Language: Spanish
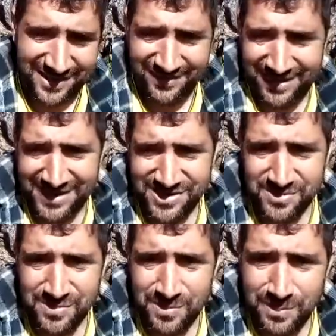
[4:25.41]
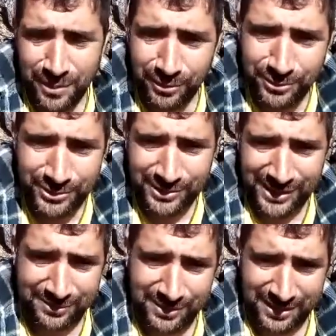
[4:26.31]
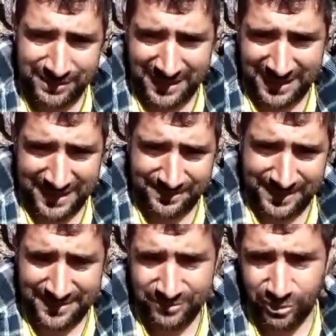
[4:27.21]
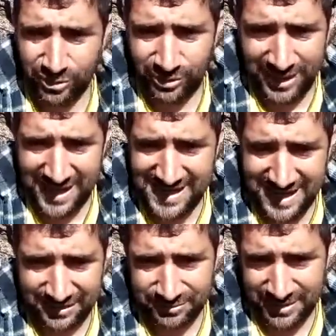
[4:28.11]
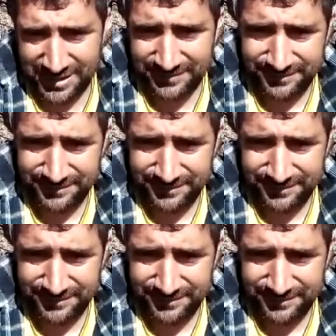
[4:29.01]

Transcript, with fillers: no hay ni un producto de curar una cabra. Todo lo que hay es natural.